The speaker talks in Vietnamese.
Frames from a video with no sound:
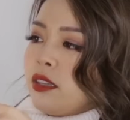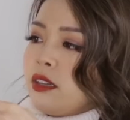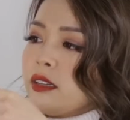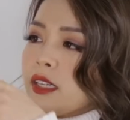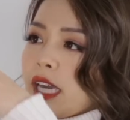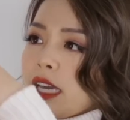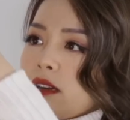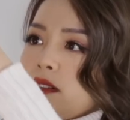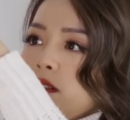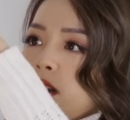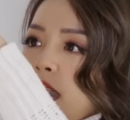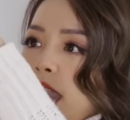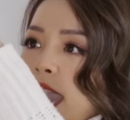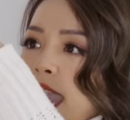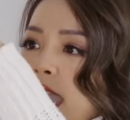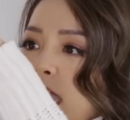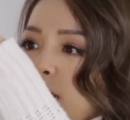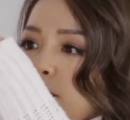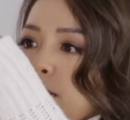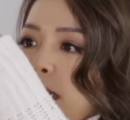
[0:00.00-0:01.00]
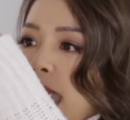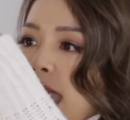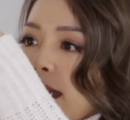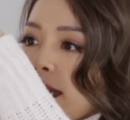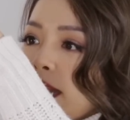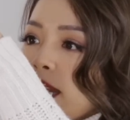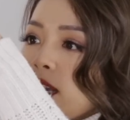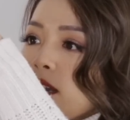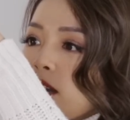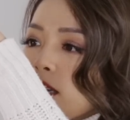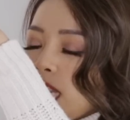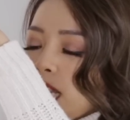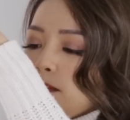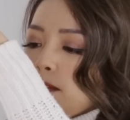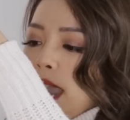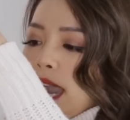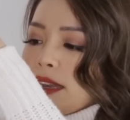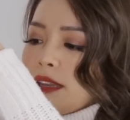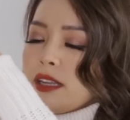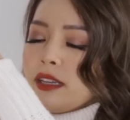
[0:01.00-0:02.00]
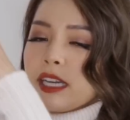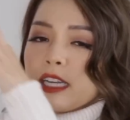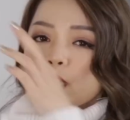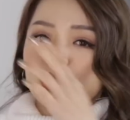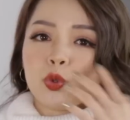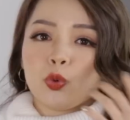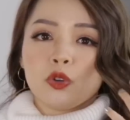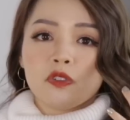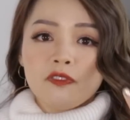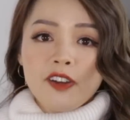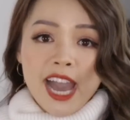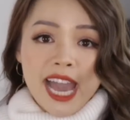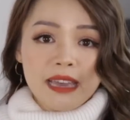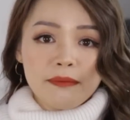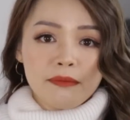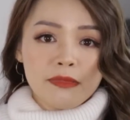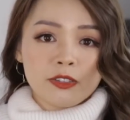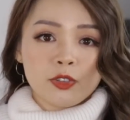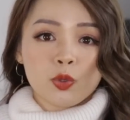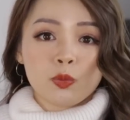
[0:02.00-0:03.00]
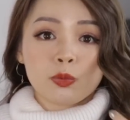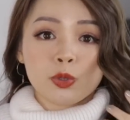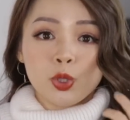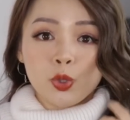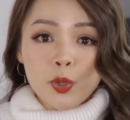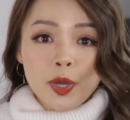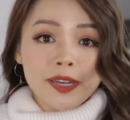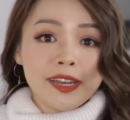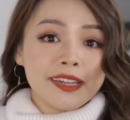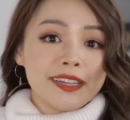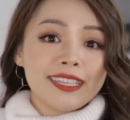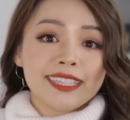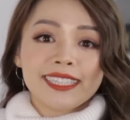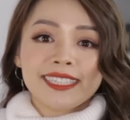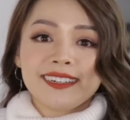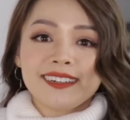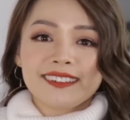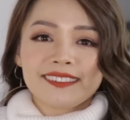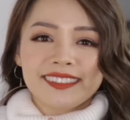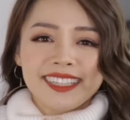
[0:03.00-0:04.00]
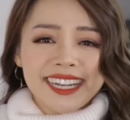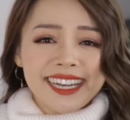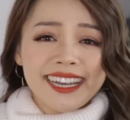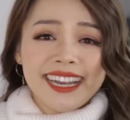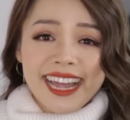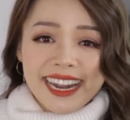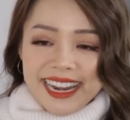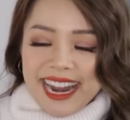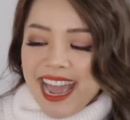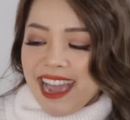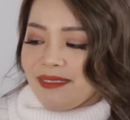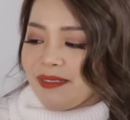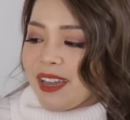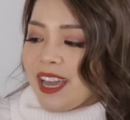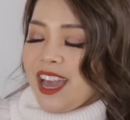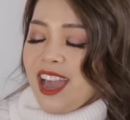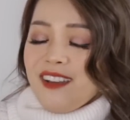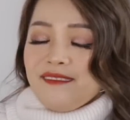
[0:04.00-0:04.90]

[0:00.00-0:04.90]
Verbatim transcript: những cái cửa hàng bán ấy người ta bán những cái túi vải mà dùng chuyên để đi chợ rất là đẹp